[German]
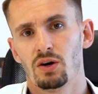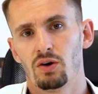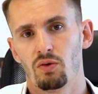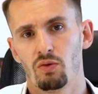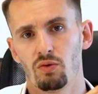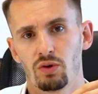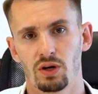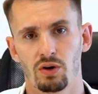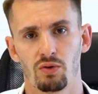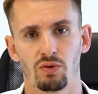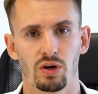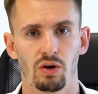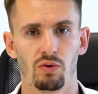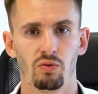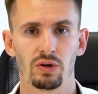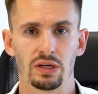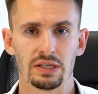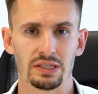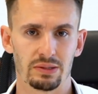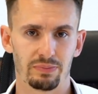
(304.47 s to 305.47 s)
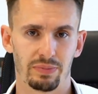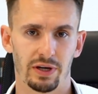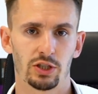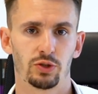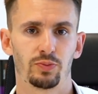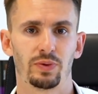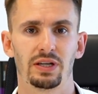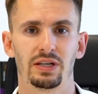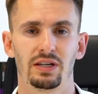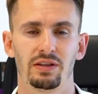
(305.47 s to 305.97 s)
oder, oder, oder die
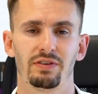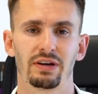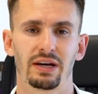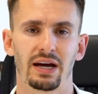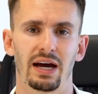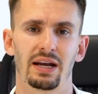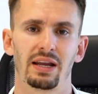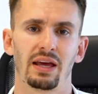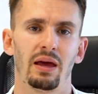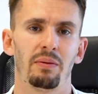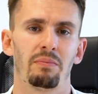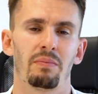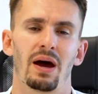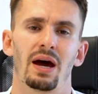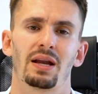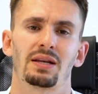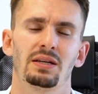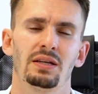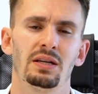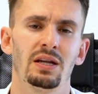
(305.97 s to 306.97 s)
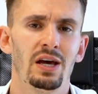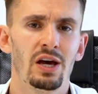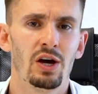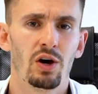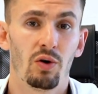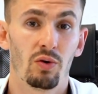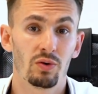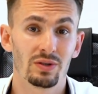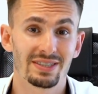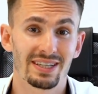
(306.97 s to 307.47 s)
Beispiele, die wir gerade eben hatten,
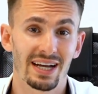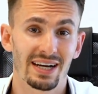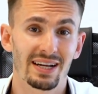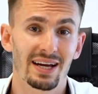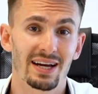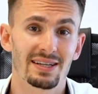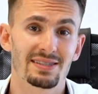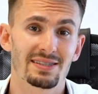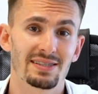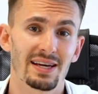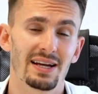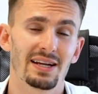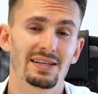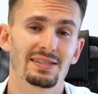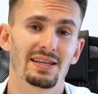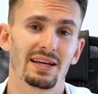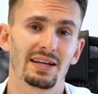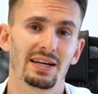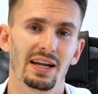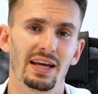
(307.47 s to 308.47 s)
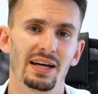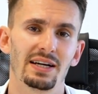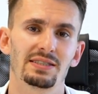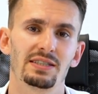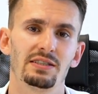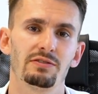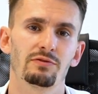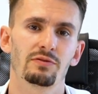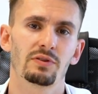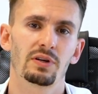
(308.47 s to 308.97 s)
und dann kann es sein, dass deine
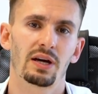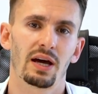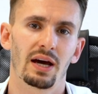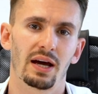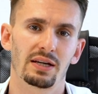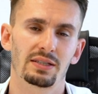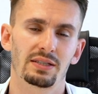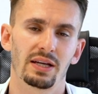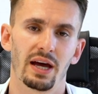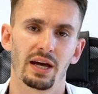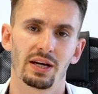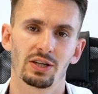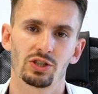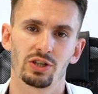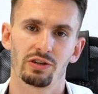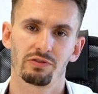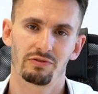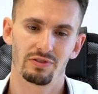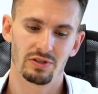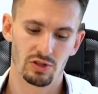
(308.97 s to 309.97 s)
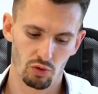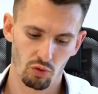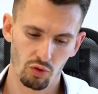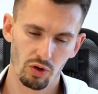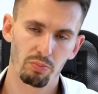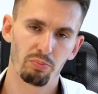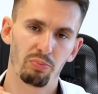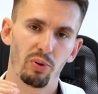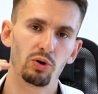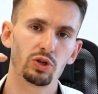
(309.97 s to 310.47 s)
negativen Charaktereigenschaften so
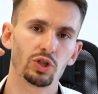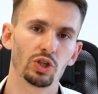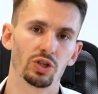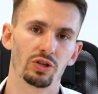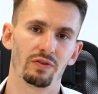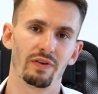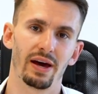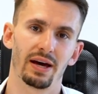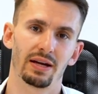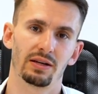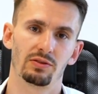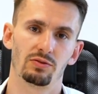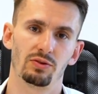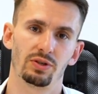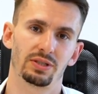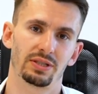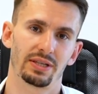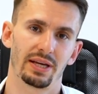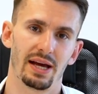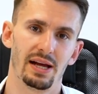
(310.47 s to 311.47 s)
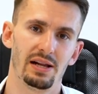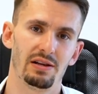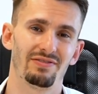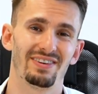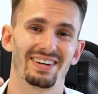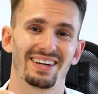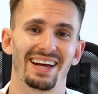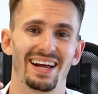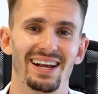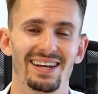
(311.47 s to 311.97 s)
gepusht werden durchs Geld,
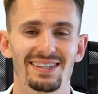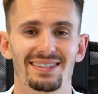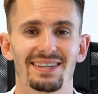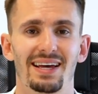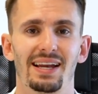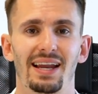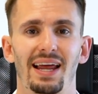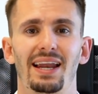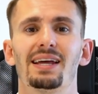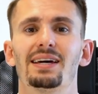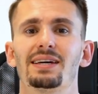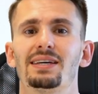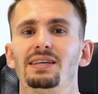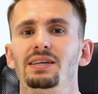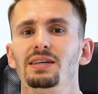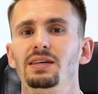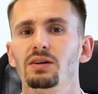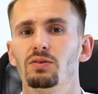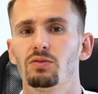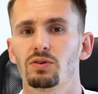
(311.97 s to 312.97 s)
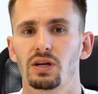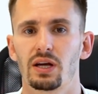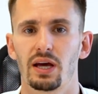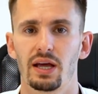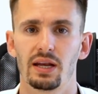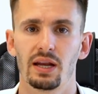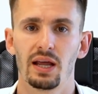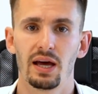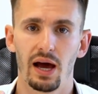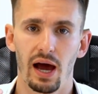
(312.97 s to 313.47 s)
weil Geld ist ein Energie- und
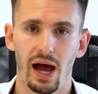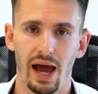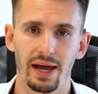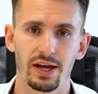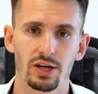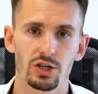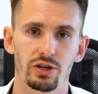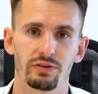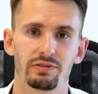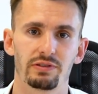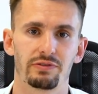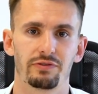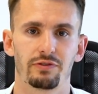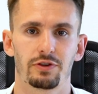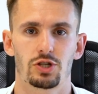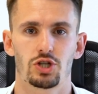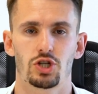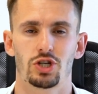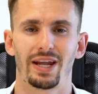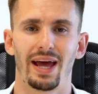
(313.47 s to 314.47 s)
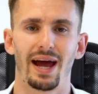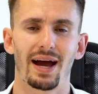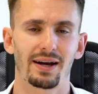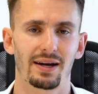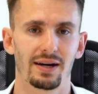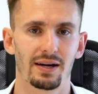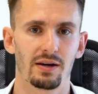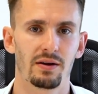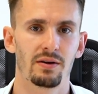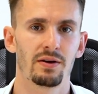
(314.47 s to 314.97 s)
ein
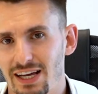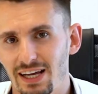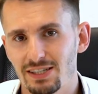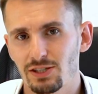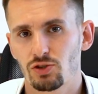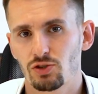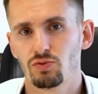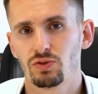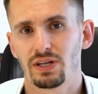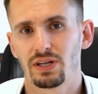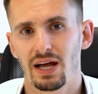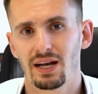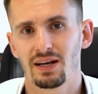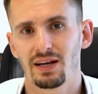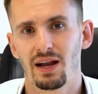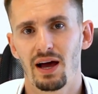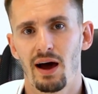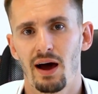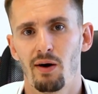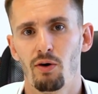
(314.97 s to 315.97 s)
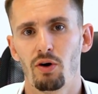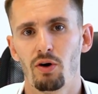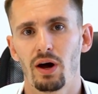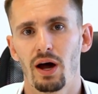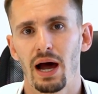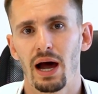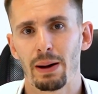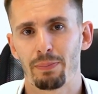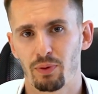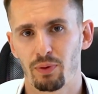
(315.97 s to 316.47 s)
Eigenschaftsverstärker, dass du dann auch
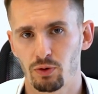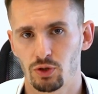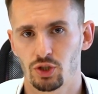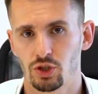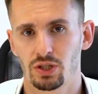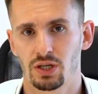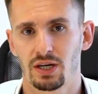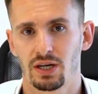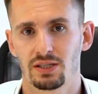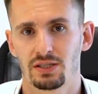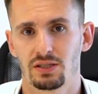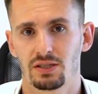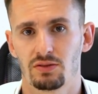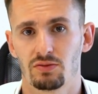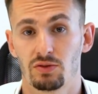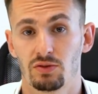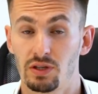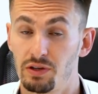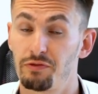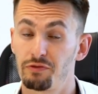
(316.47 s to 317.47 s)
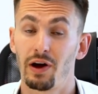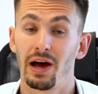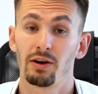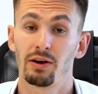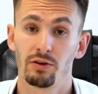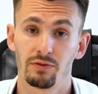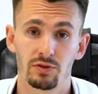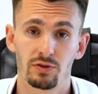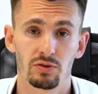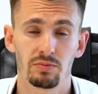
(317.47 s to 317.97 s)
abrutschen kannst. Und Gefahr
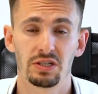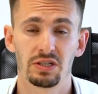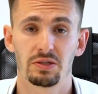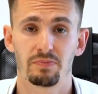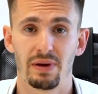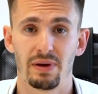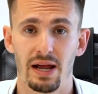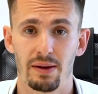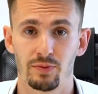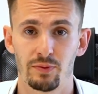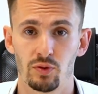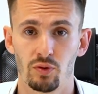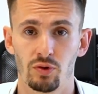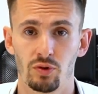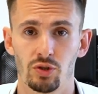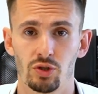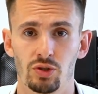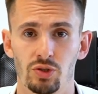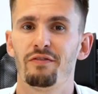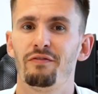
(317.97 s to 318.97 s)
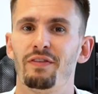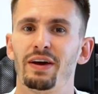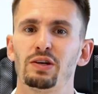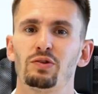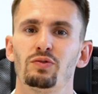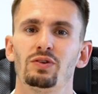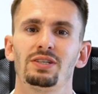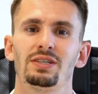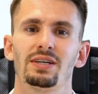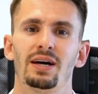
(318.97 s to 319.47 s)
läufst zumindest mal abzurutschen. Wenn
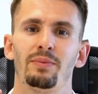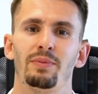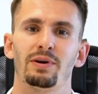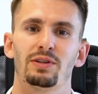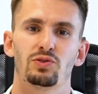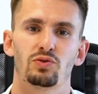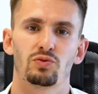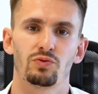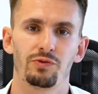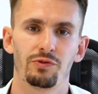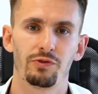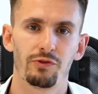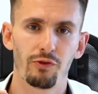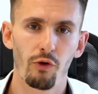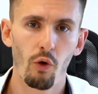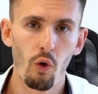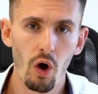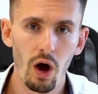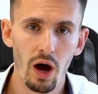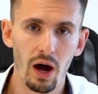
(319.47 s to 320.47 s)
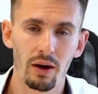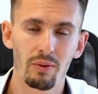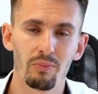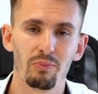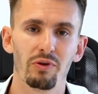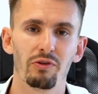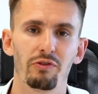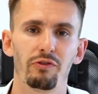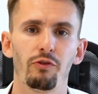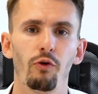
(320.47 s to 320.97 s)
du dich aber zuvor,
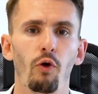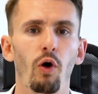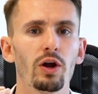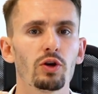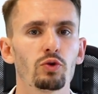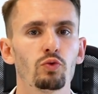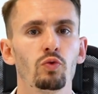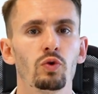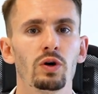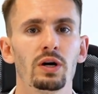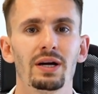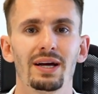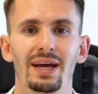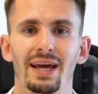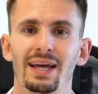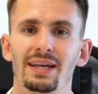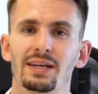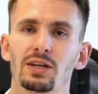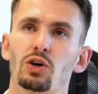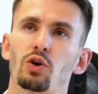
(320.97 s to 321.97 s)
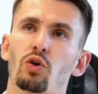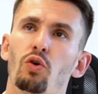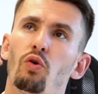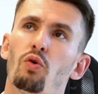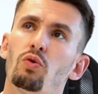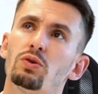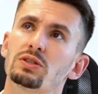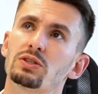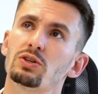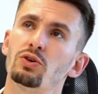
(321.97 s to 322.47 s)
bevor du in
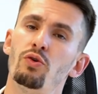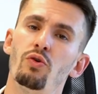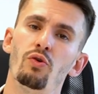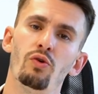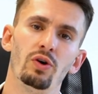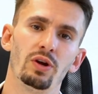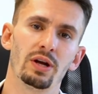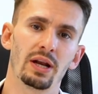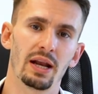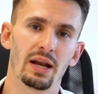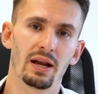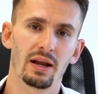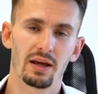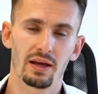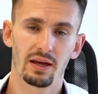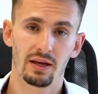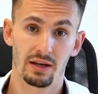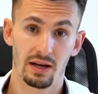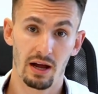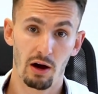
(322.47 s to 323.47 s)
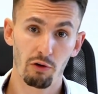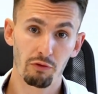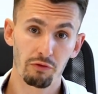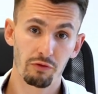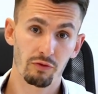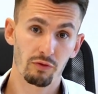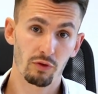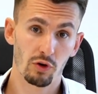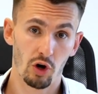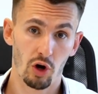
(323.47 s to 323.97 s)
große Höhen
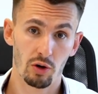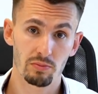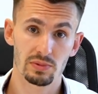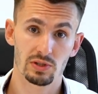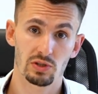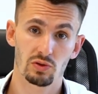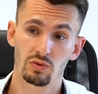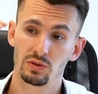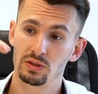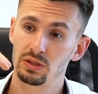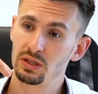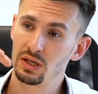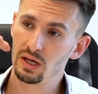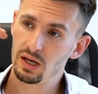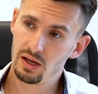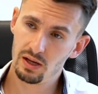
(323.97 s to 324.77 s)
hinaufkommst und